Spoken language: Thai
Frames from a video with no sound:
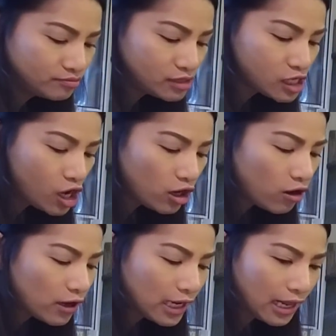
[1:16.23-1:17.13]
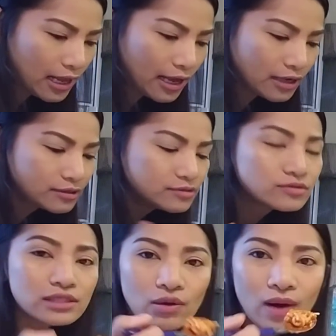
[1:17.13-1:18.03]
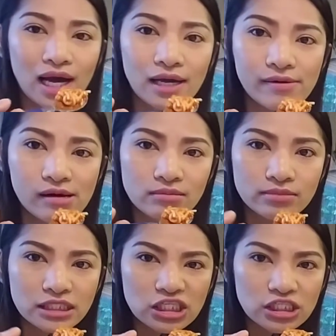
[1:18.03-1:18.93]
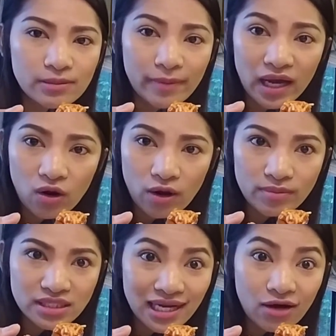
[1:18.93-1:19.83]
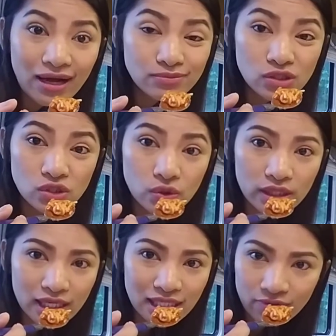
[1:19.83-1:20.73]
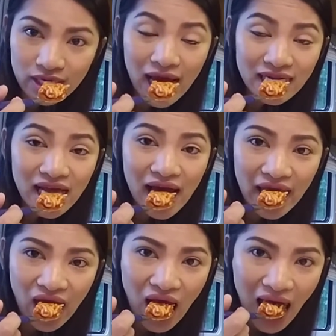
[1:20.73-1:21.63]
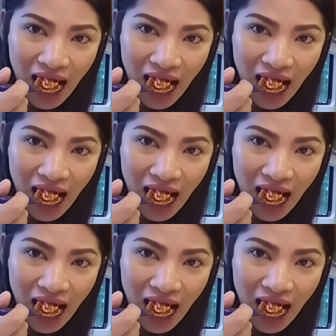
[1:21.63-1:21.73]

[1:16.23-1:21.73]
มันก็อร่อยแหละแต่ว่ามันก็จะไม่อร่อยเหมือนที่เราทำสดๆนะแต่ว่าทานได้ค่ะ